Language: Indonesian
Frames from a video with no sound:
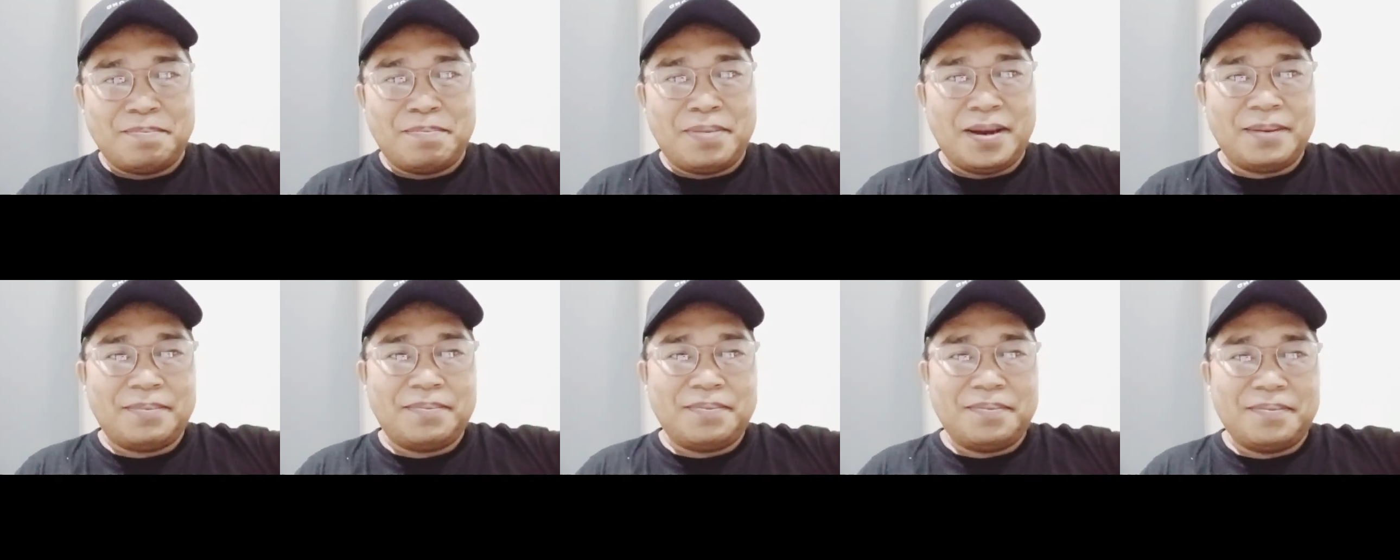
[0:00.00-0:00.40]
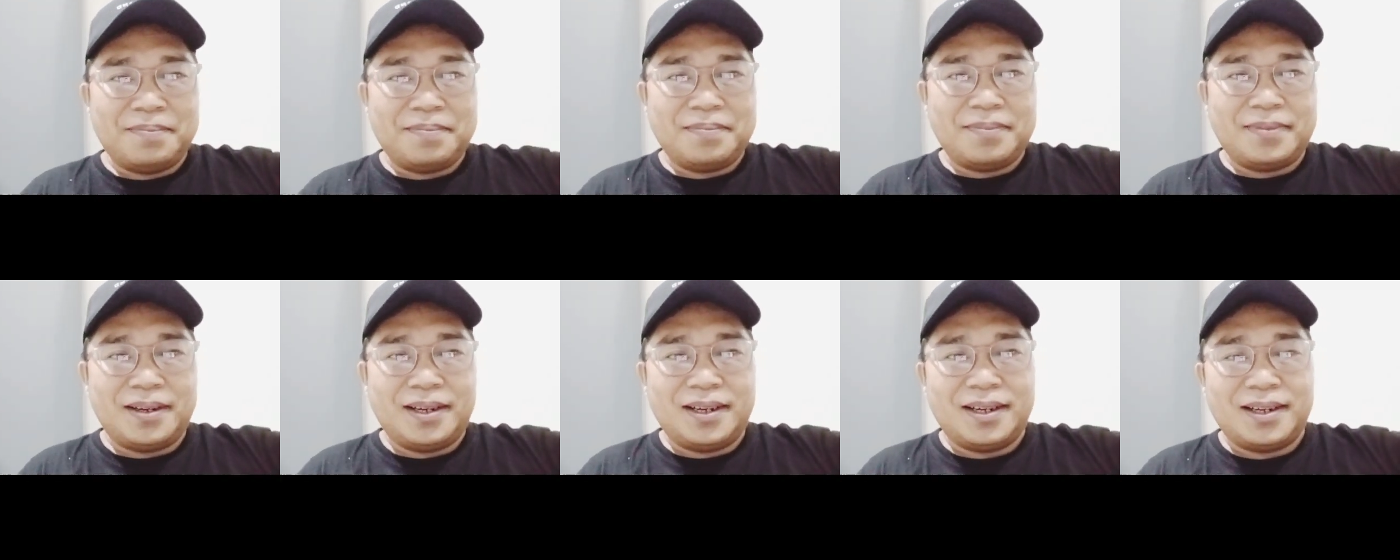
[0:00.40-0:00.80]
Beb,
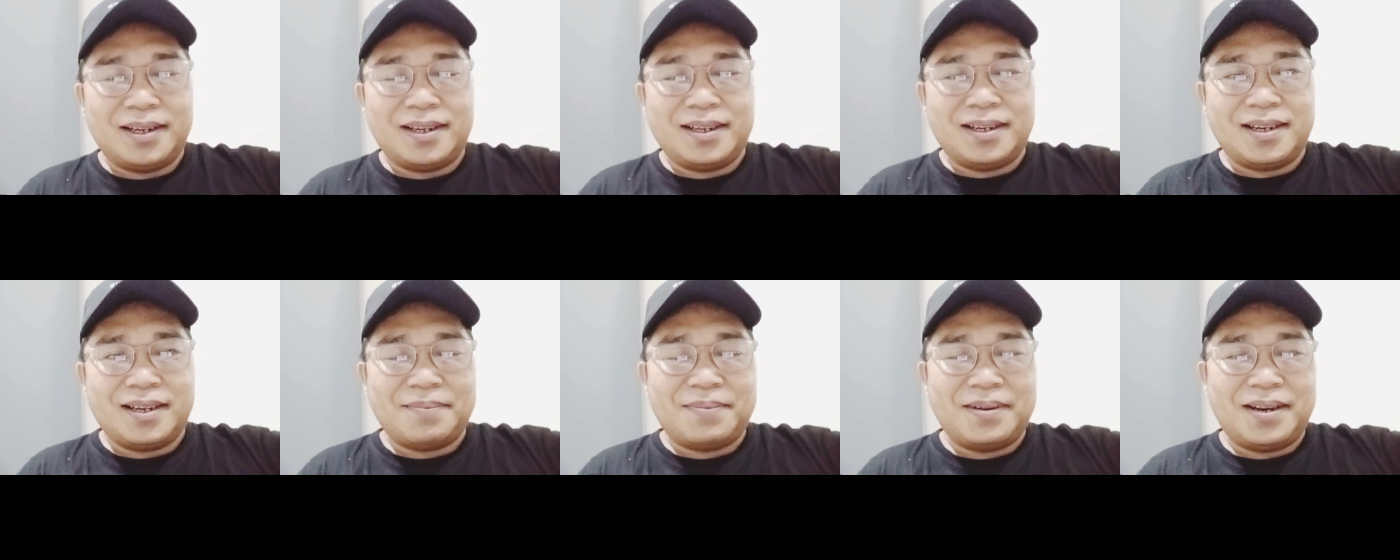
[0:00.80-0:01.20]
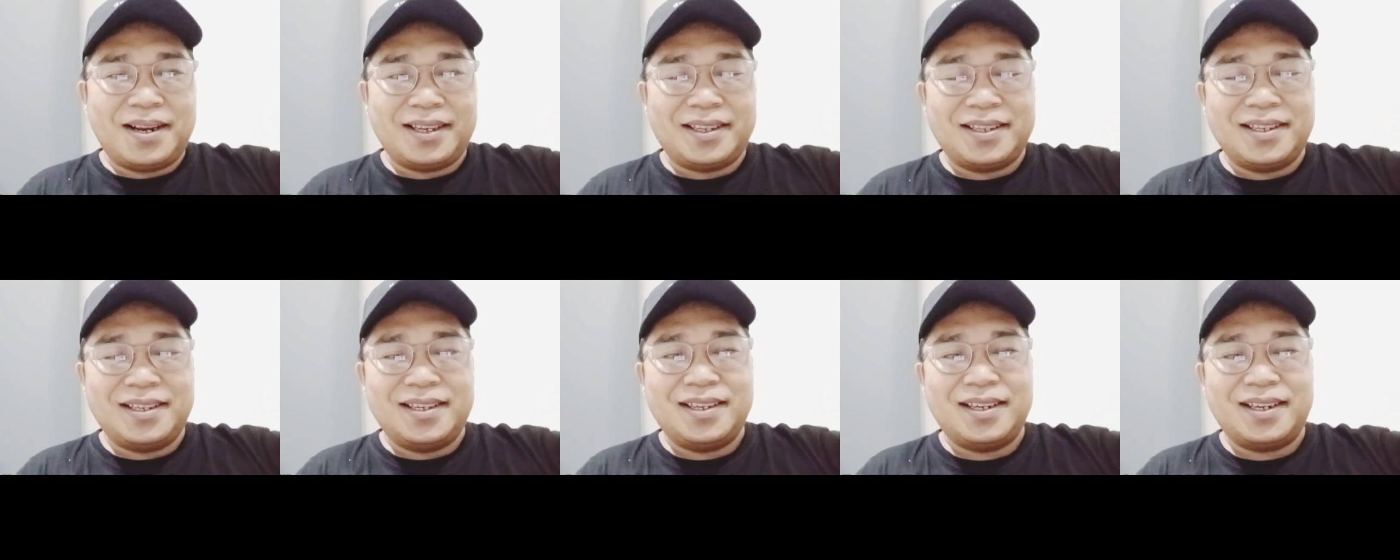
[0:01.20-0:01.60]
uh, eh,
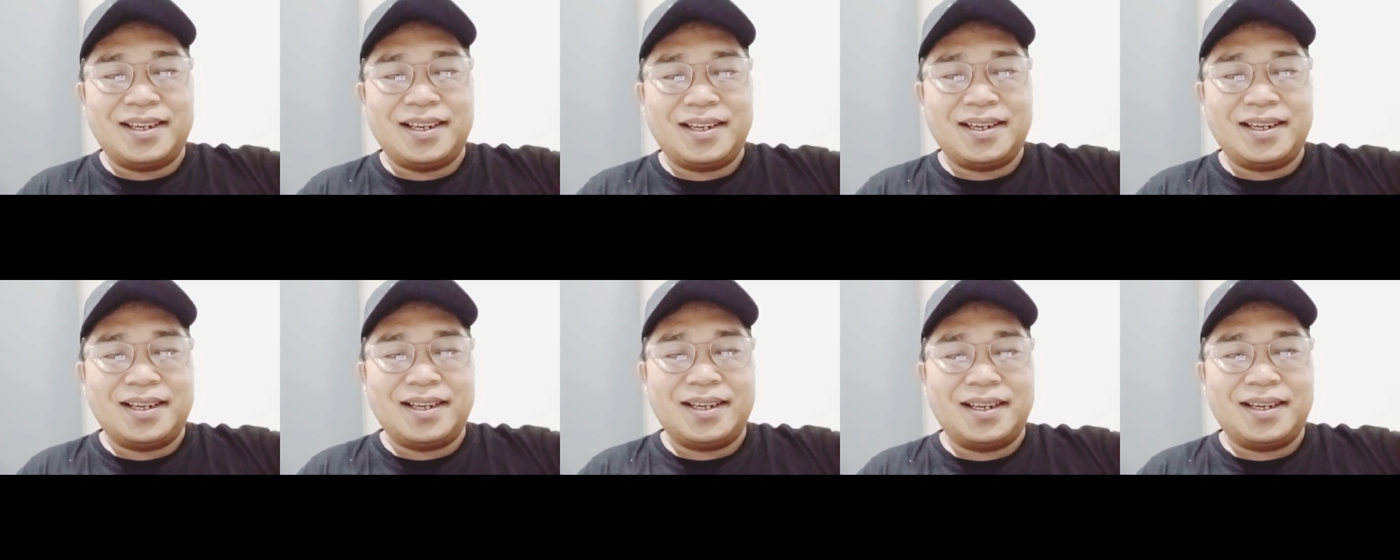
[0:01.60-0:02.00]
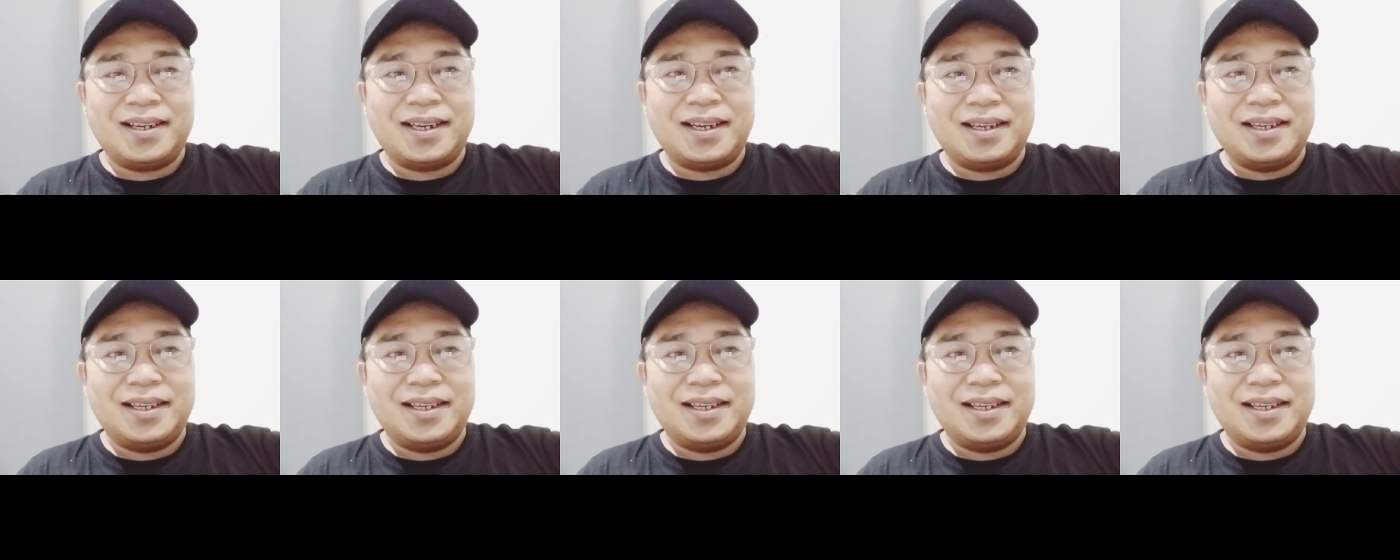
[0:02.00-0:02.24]
apalagi uh, eh,